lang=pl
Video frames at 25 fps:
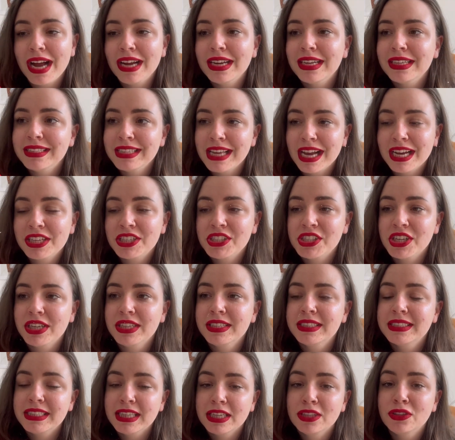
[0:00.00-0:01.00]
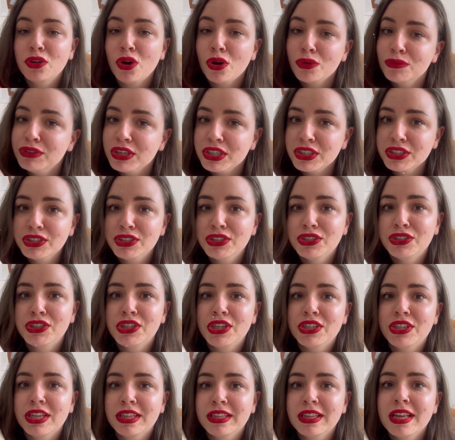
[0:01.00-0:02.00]
ale także chce dowieść,
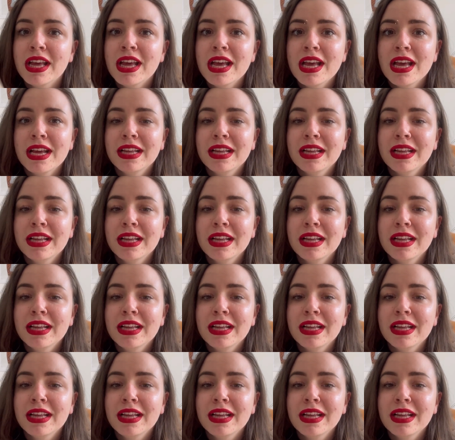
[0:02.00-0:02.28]
że ten